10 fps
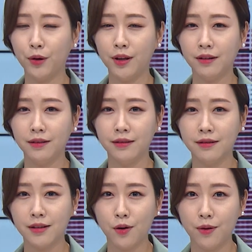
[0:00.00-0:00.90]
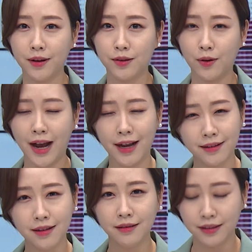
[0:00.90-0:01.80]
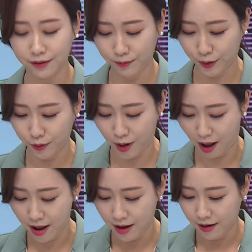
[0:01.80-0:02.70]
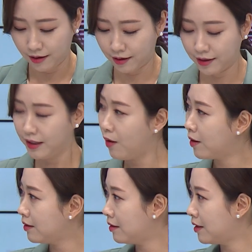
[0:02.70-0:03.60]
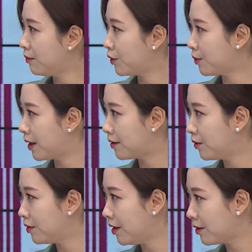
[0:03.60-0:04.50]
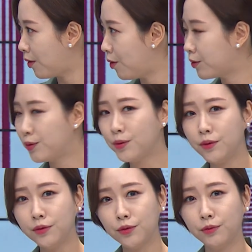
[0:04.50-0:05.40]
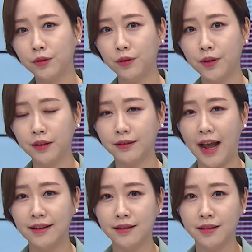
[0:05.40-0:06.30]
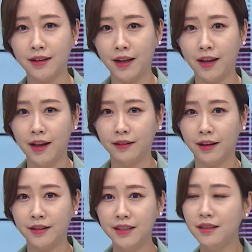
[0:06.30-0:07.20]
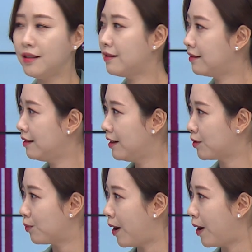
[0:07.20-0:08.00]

변화가 있는 상황에서 가장 큰 변화, 일단 인허가 시스템을 좀 개선을 해서 수도권으로부터의 그 당진에 대한 인식을 좀